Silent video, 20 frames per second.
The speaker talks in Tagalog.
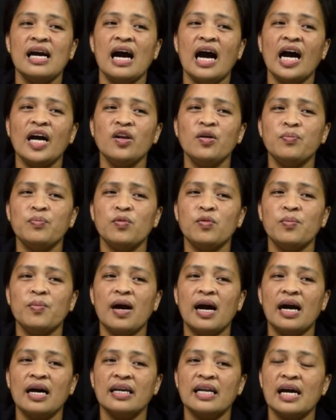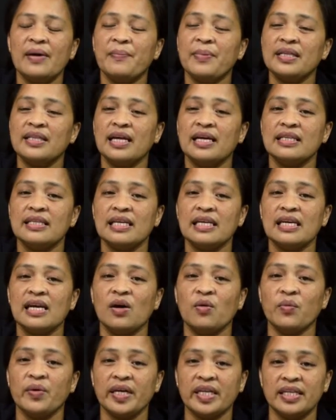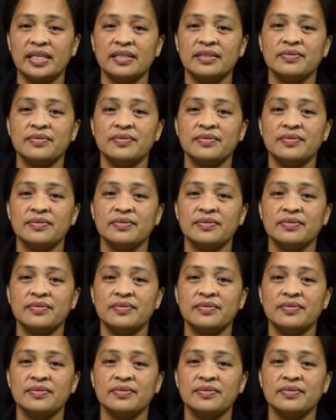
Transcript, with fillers: ano po ba ang dapat nating gawin?